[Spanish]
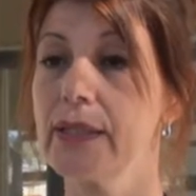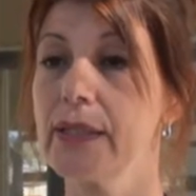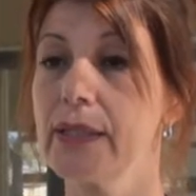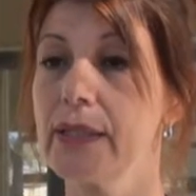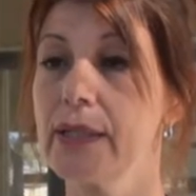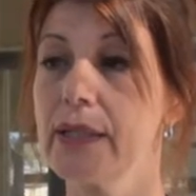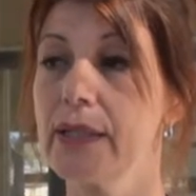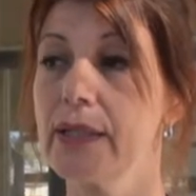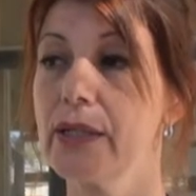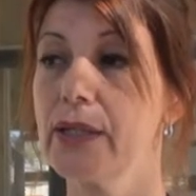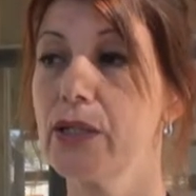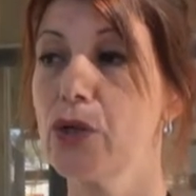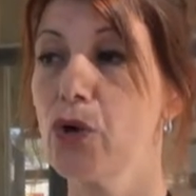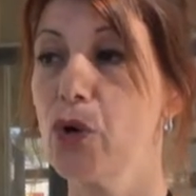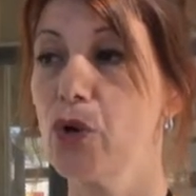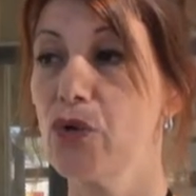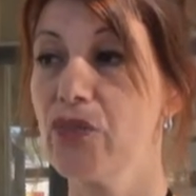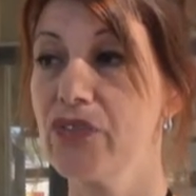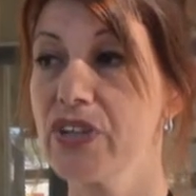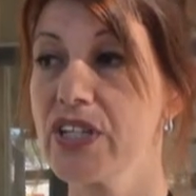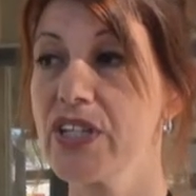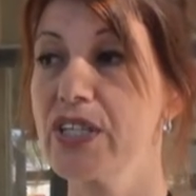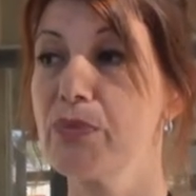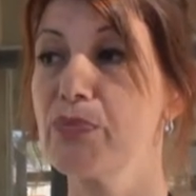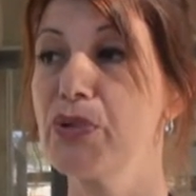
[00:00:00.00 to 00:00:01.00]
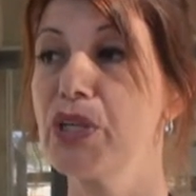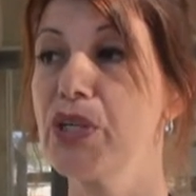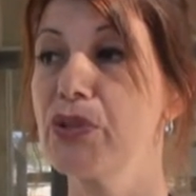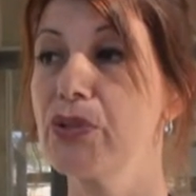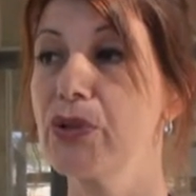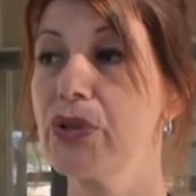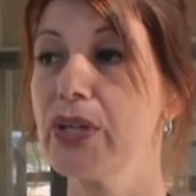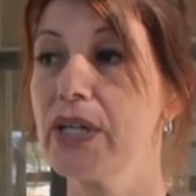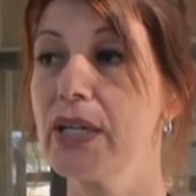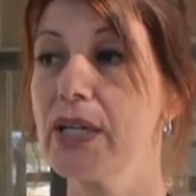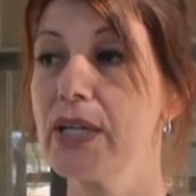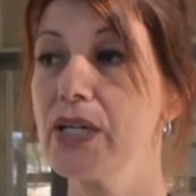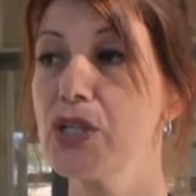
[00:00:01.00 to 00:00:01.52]
Eh, y los
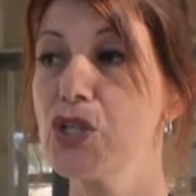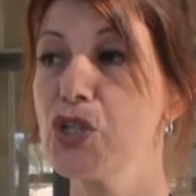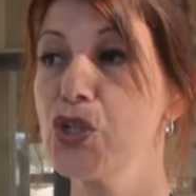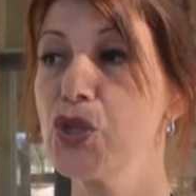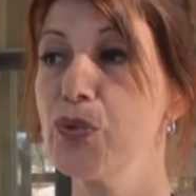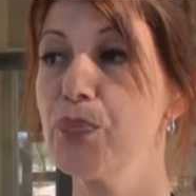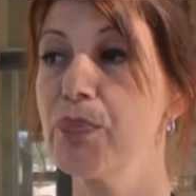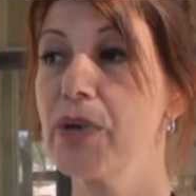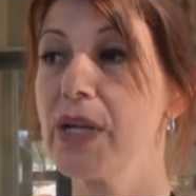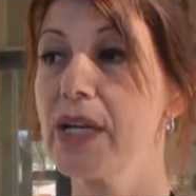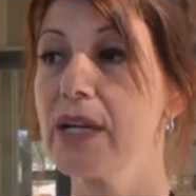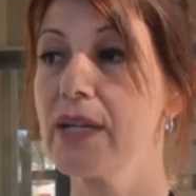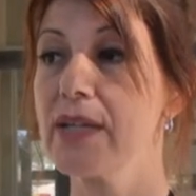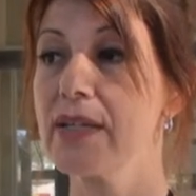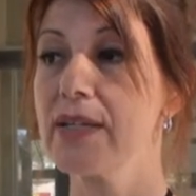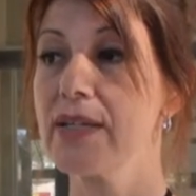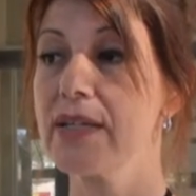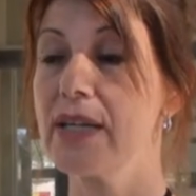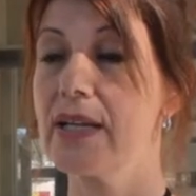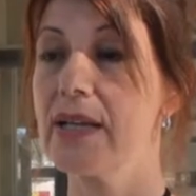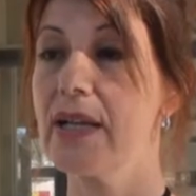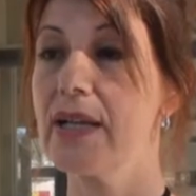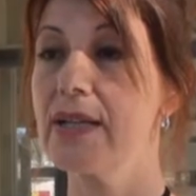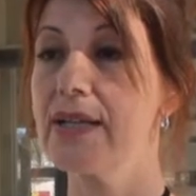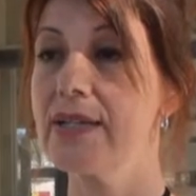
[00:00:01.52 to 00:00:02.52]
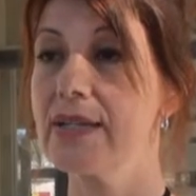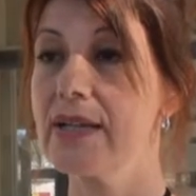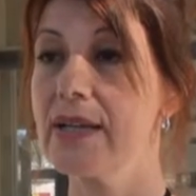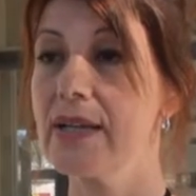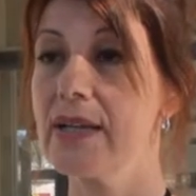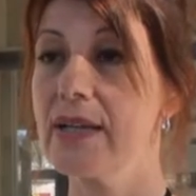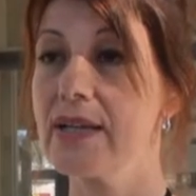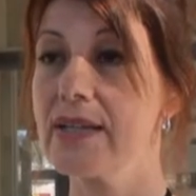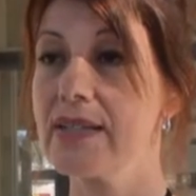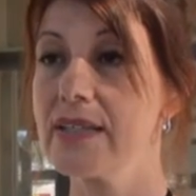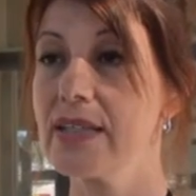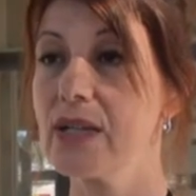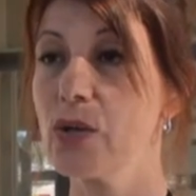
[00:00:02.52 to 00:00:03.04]
ofrecimientos que ha hecho para que se analicen
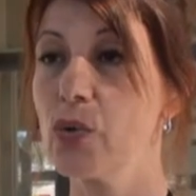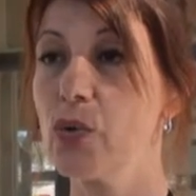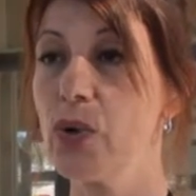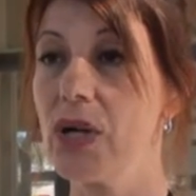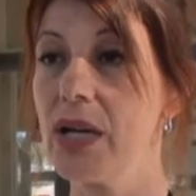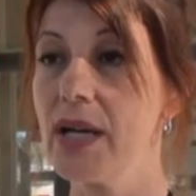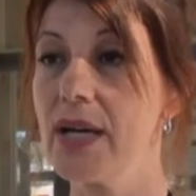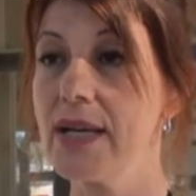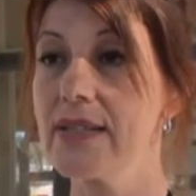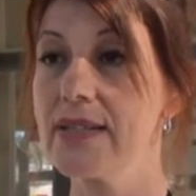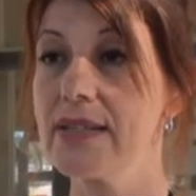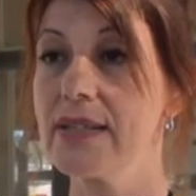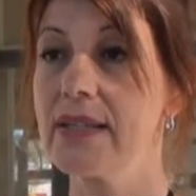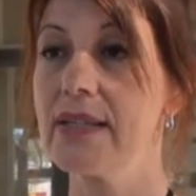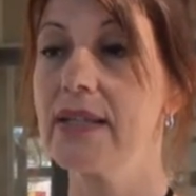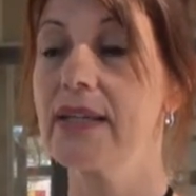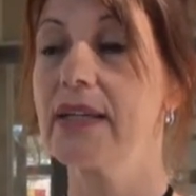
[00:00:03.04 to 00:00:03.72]
a las escuelas